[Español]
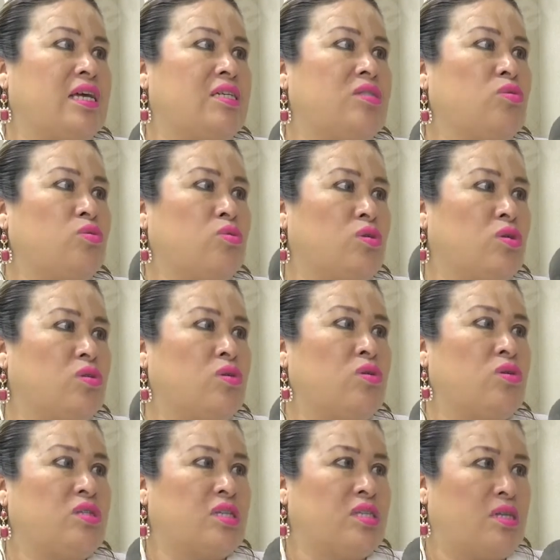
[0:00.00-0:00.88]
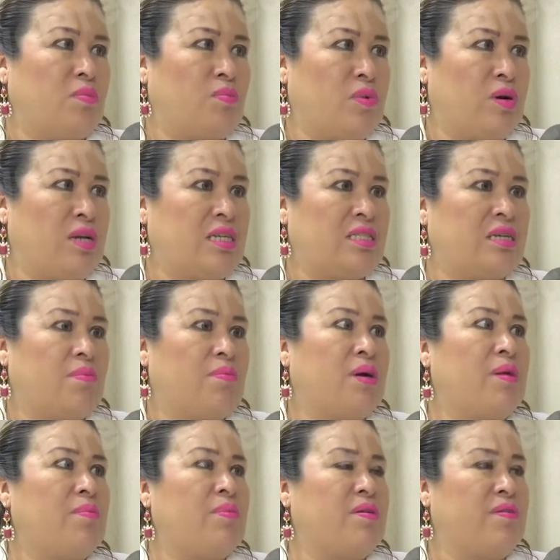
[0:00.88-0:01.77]
estudios son los que se pueden hacer
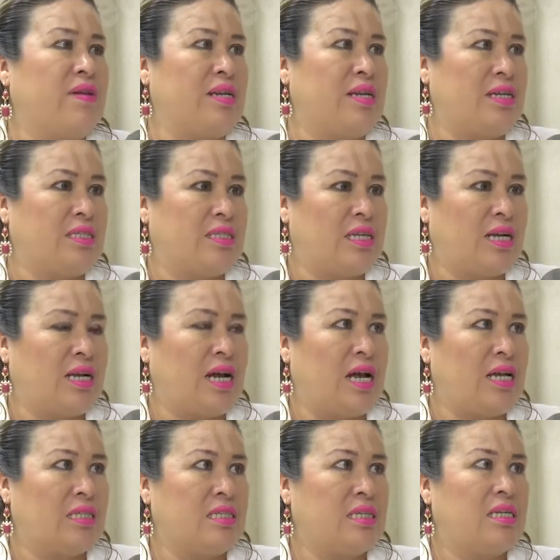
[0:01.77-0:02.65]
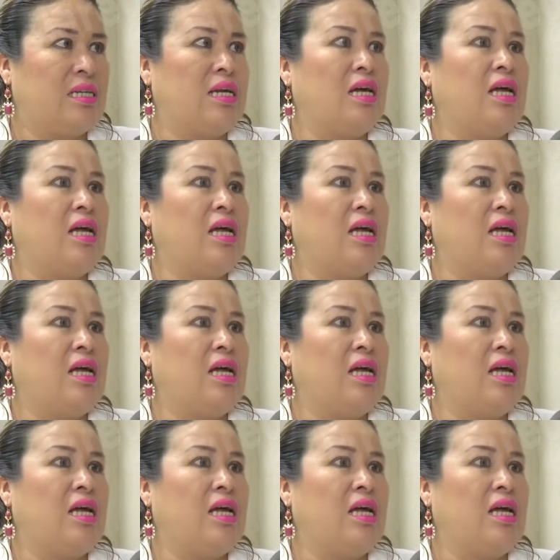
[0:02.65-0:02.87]
para prevenir este cáncer,